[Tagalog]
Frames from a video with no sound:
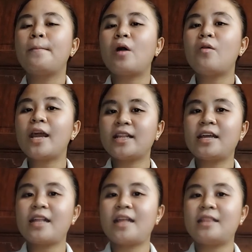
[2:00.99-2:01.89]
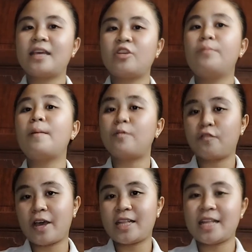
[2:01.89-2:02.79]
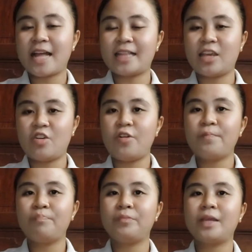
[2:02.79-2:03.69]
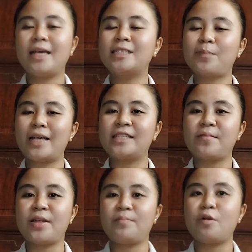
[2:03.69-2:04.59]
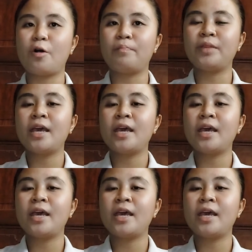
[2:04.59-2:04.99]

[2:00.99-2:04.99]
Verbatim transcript: makolect na natin or maprovide na natin yung specimen po.